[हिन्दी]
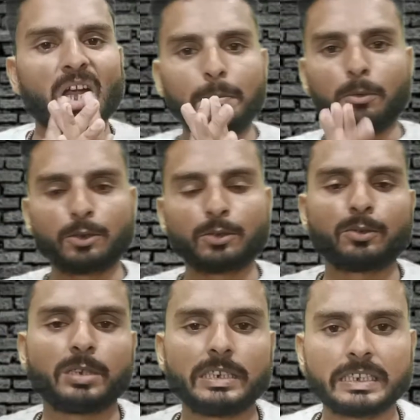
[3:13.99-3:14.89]
फोल्डर को
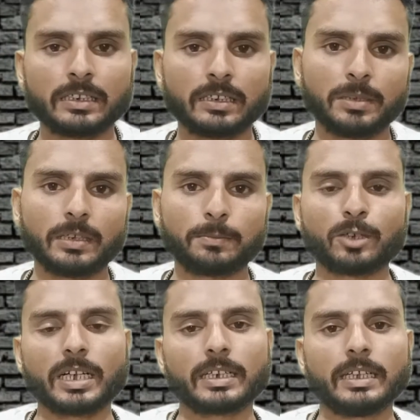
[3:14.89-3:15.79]
डिलीट करने के बाद आपको
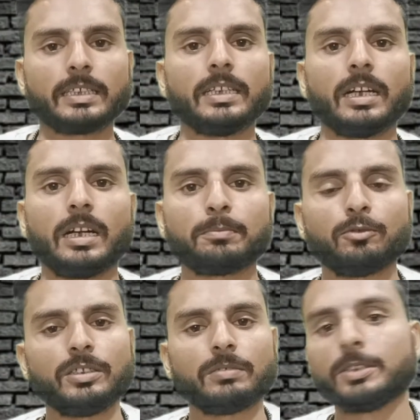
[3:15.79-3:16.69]
क्या करना है कि आपको
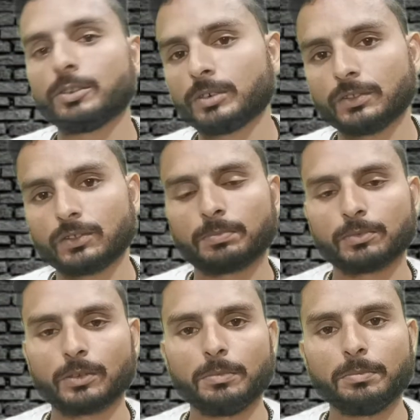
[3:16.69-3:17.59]
इस वीडियो के
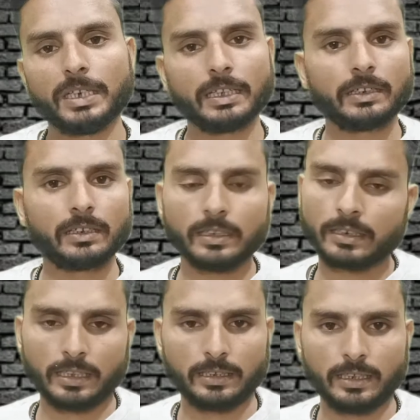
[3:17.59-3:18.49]
डिस्क्रिप्शन में मैंने एक लिंक
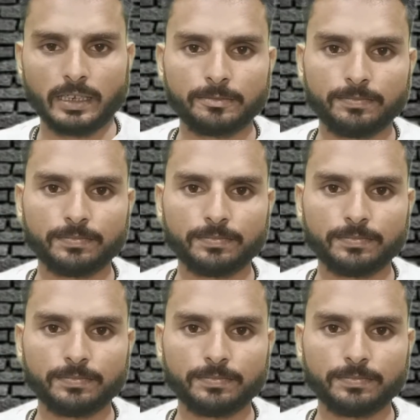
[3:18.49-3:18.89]
डाल दिया है